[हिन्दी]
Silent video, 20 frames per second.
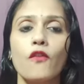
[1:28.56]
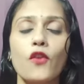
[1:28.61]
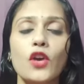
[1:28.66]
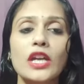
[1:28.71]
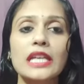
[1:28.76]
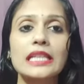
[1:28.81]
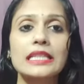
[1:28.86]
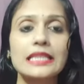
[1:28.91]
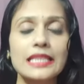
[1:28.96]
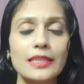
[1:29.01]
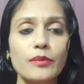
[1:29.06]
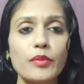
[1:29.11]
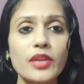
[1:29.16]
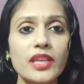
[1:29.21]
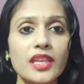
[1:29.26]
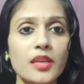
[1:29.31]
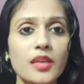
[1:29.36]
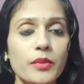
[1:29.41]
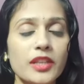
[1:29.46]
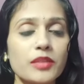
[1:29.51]
वो किसी
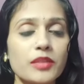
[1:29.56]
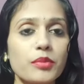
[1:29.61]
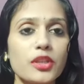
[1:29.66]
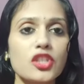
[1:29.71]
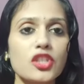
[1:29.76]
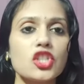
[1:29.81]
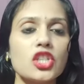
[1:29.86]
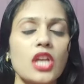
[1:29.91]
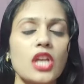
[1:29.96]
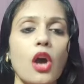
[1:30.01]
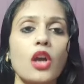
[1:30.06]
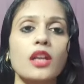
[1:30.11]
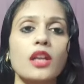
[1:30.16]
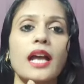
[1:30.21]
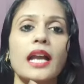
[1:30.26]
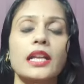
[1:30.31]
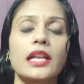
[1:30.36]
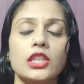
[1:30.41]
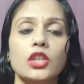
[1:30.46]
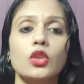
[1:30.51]
भी कीमत पे जिया और
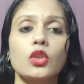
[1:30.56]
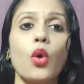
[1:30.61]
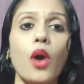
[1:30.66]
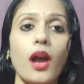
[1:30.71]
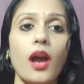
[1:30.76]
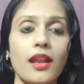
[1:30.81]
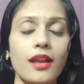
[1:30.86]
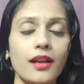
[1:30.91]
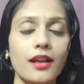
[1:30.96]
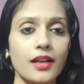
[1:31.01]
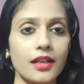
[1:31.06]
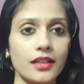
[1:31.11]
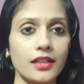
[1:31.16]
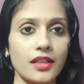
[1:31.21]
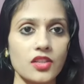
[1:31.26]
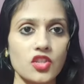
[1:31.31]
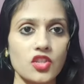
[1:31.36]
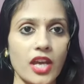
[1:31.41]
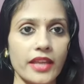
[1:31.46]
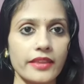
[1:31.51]
कार्तिक को अलग
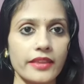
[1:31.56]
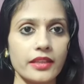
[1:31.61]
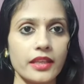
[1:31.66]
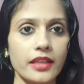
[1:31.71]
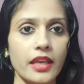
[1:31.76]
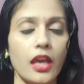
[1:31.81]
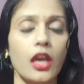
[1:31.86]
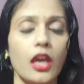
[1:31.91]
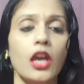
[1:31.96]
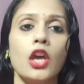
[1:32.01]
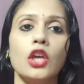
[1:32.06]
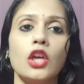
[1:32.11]
करना चाहती है